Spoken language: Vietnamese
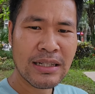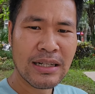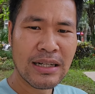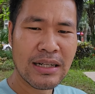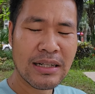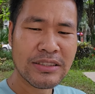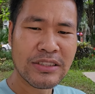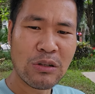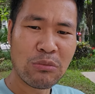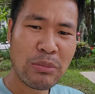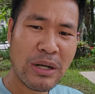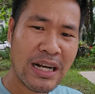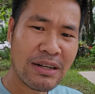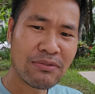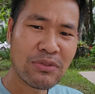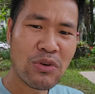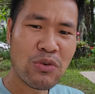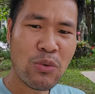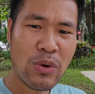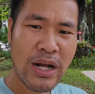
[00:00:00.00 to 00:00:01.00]
à, trong mấy
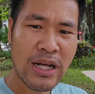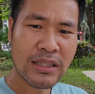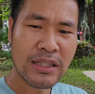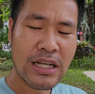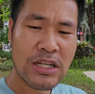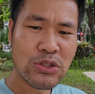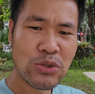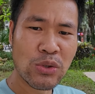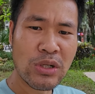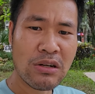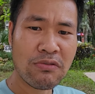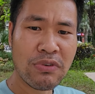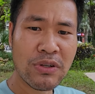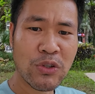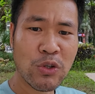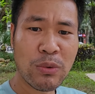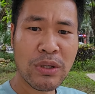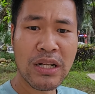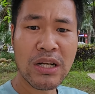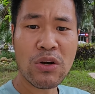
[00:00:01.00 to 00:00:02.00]
năm vừa qua thì cái số lượng phân
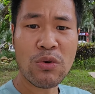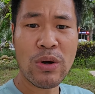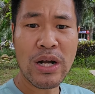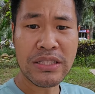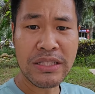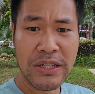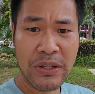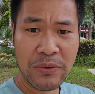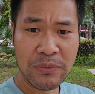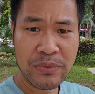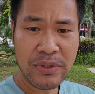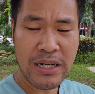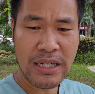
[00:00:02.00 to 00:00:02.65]
lô bán nền nó quá nhiều.